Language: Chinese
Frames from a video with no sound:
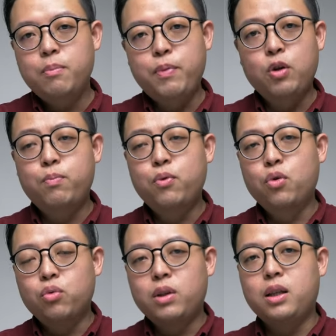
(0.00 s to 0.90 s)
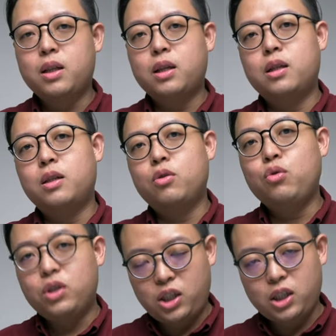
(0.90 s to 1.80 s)
比如不如你的
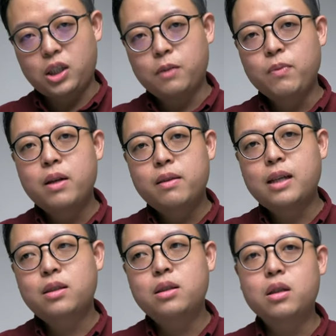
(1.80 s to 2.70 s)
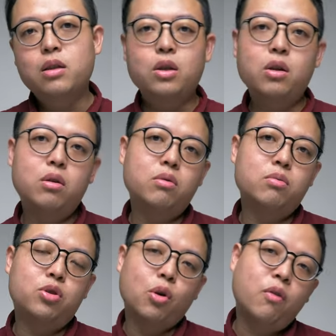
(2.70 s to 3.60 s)
预期，但是呢，你
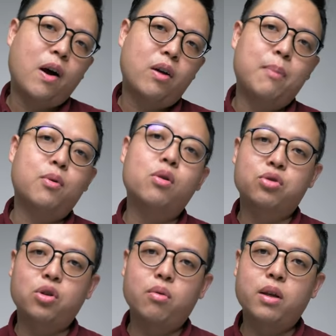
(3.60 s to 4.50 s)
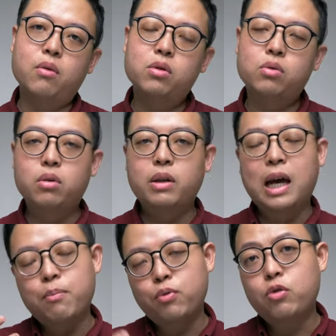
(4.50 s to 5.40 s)
又手法又还不够熟练，或者说你
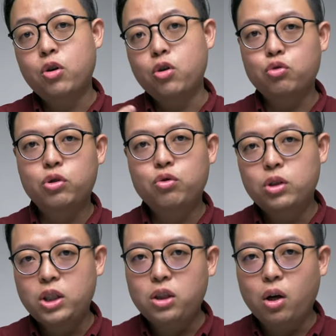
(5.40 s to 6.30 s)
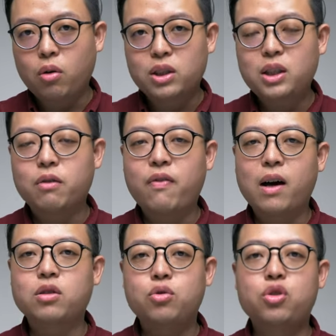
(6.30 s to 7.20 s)
还不够有系统性的
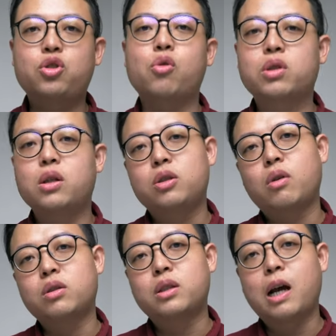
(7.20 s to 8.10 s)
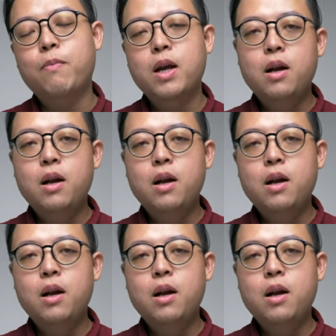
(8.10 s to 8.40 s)
方式做修正的情况之下，